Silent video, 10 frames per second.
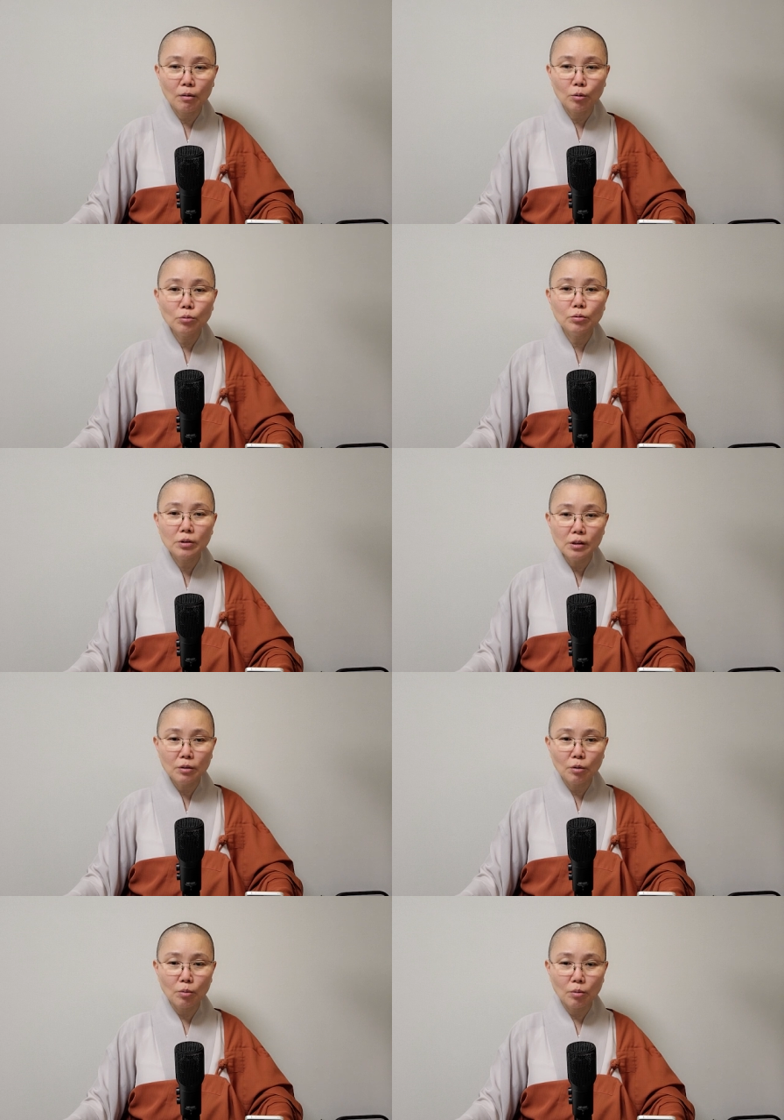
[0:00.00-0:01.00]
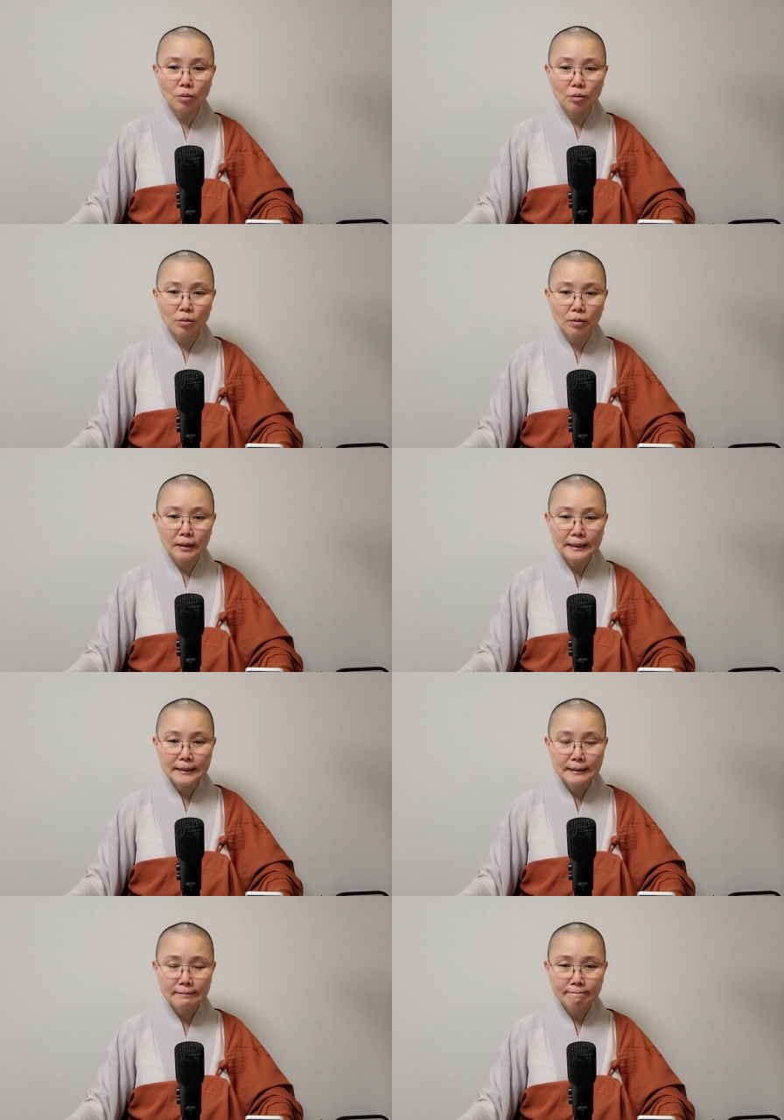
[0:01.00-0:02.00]
그것도 틀린 거고.
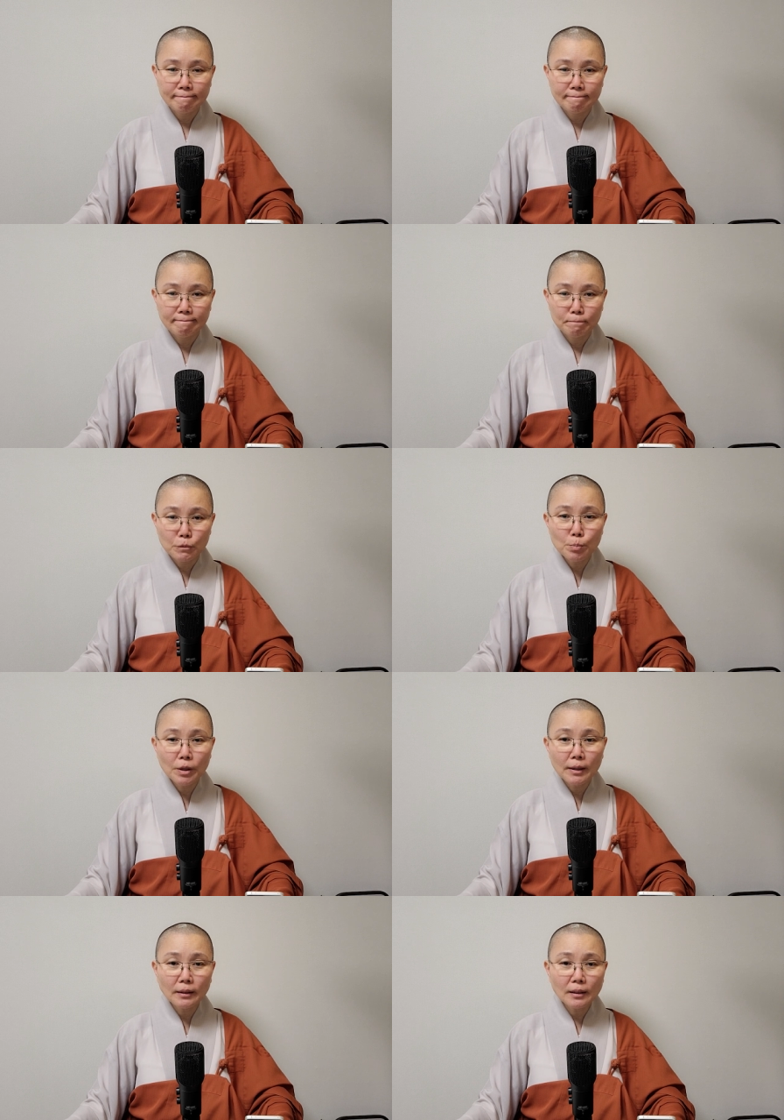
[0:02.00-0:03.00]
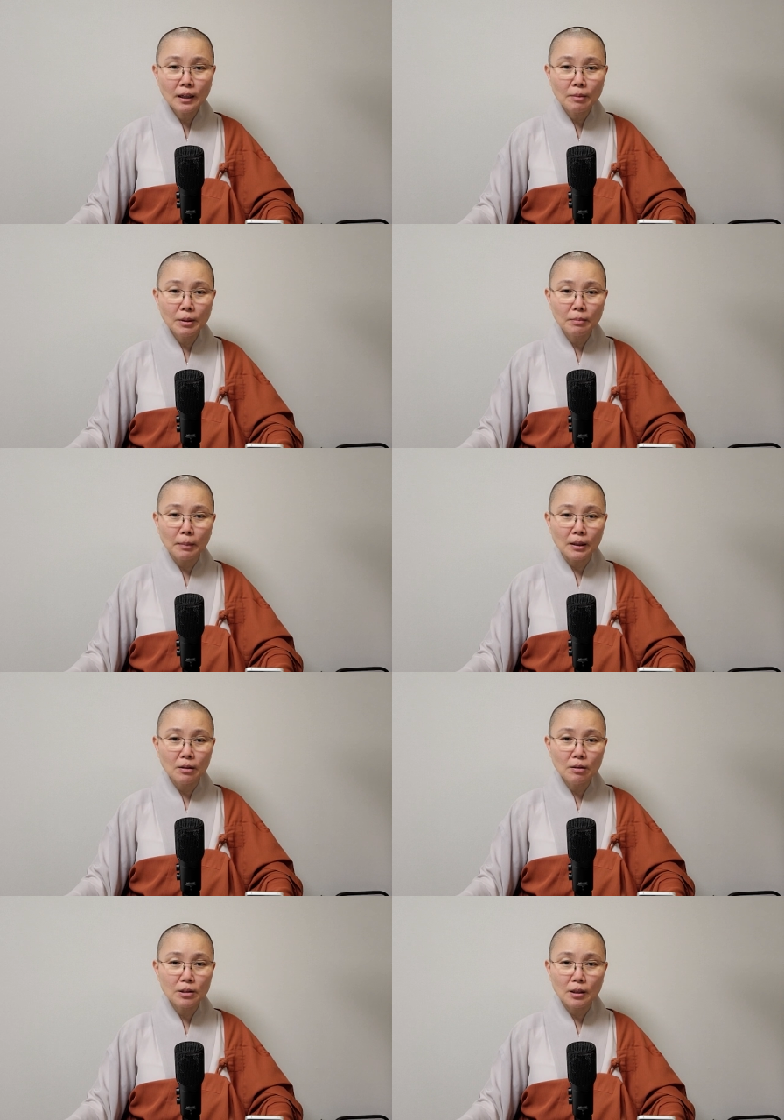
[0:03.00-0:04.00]
분별했다 하면
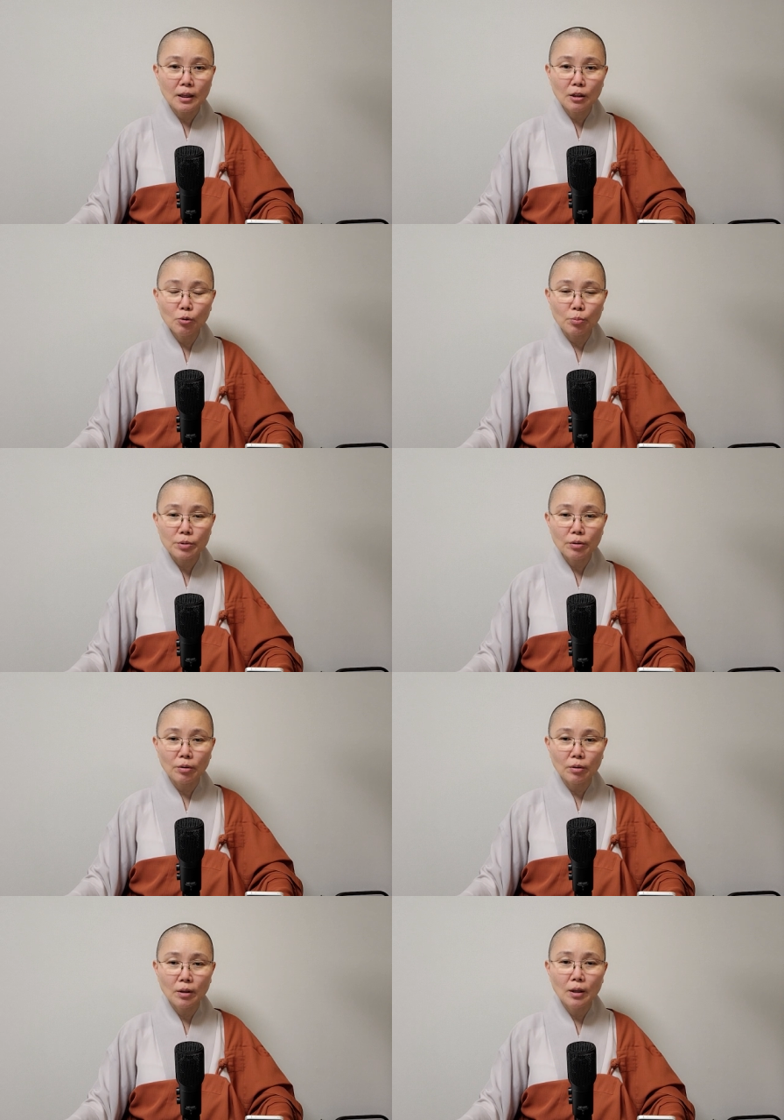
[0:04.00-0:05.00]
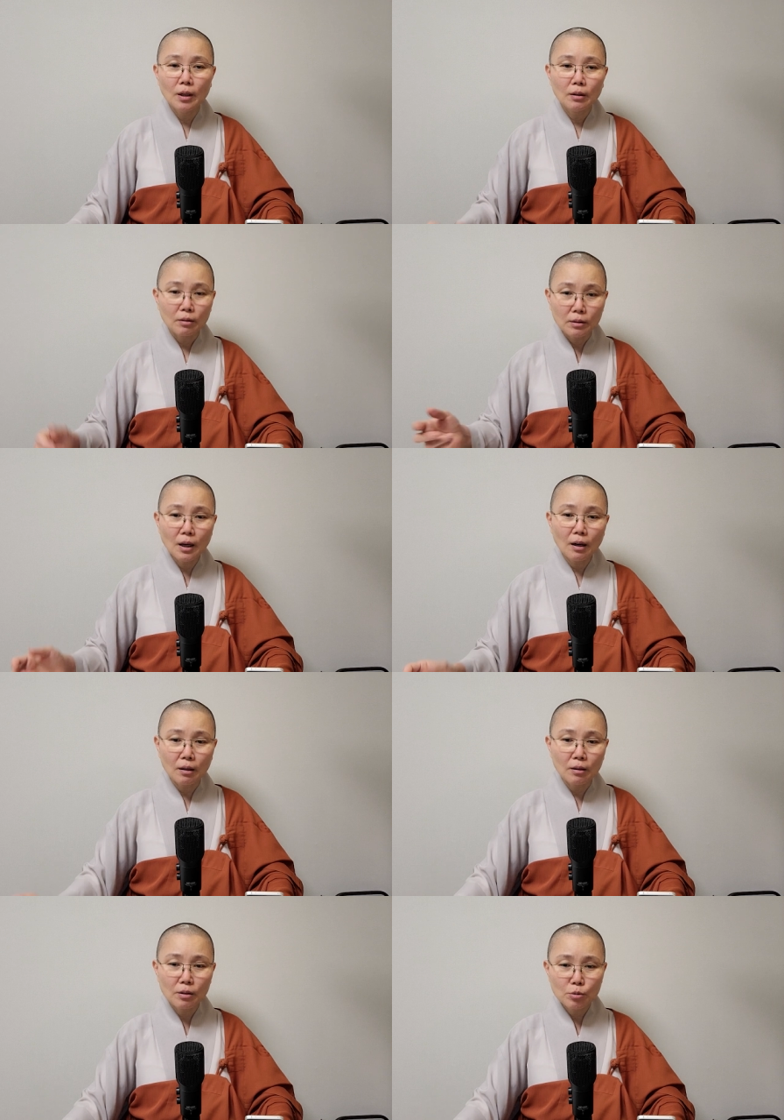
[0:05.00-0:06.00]
맞는 것은 하나도 없어요.
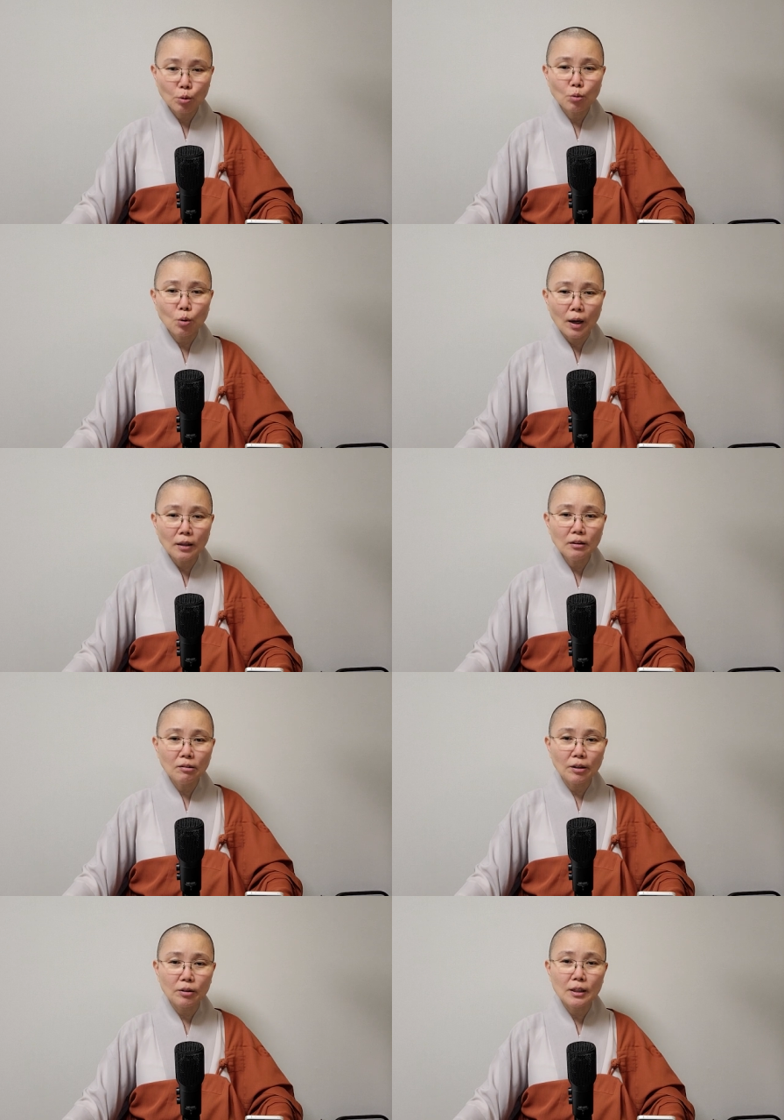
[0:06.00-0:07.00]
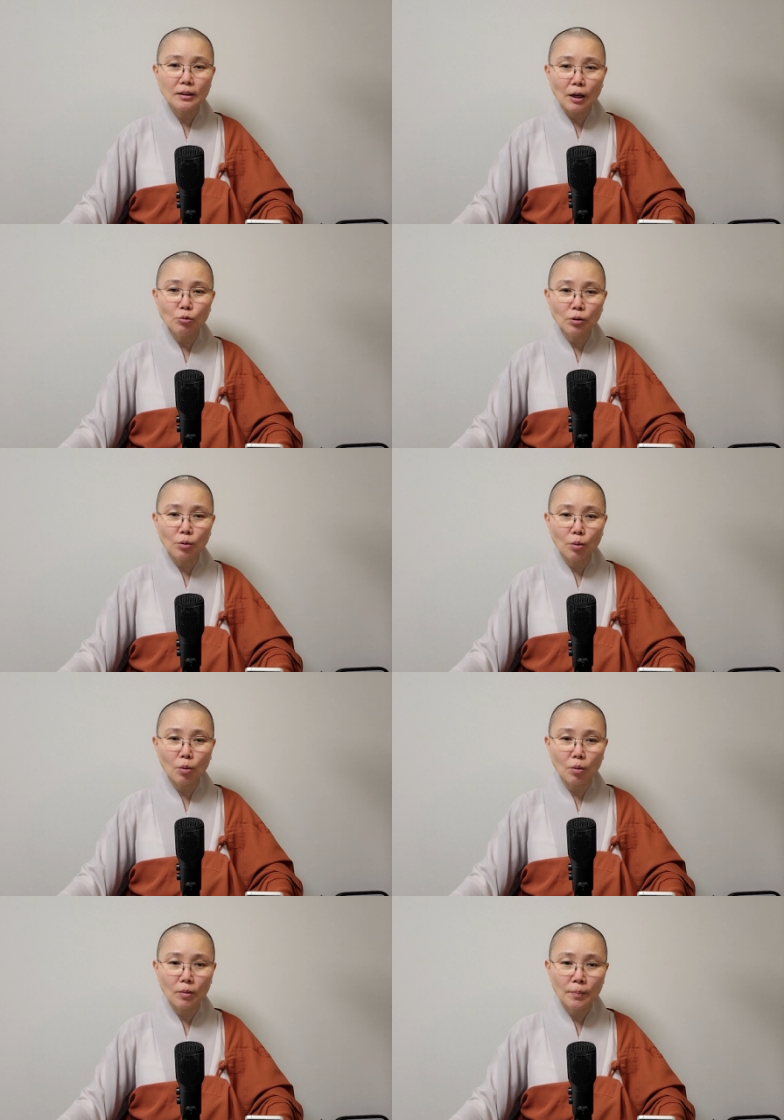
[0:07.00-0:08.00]
그냥 소통하는 거예요. 그냥 나누어
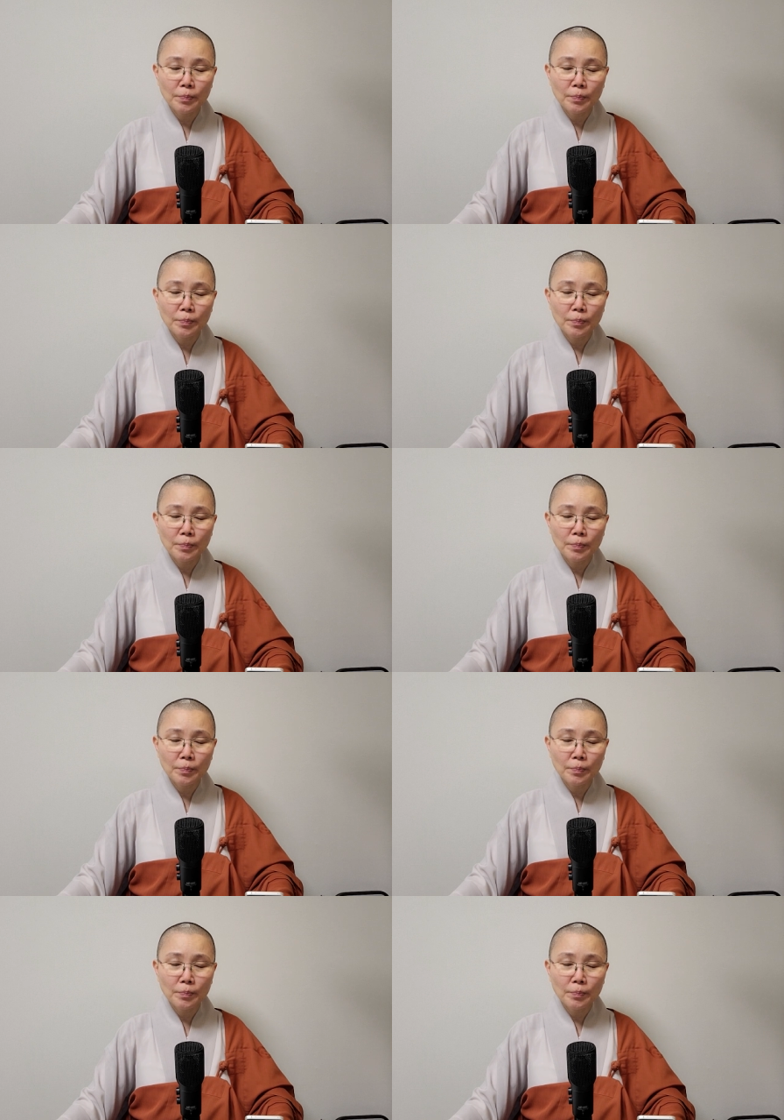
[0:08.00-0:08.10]
놓고.